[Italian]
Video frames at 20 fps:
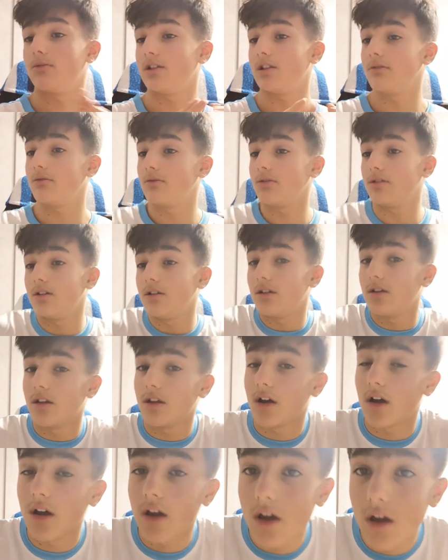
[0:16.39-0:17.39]
vi devo
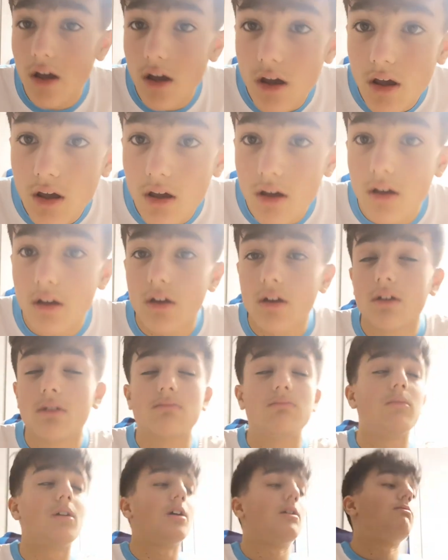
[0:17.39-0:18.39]
dire?
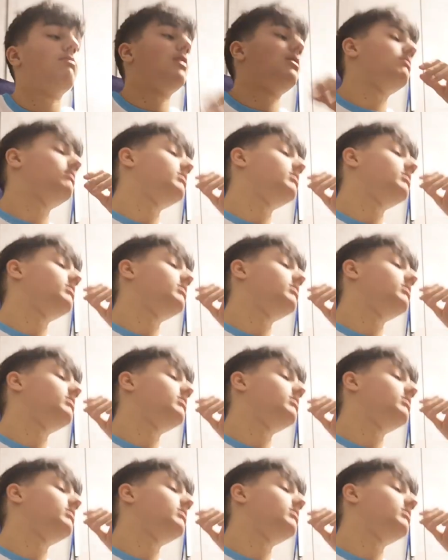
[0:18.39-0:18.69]
Mamma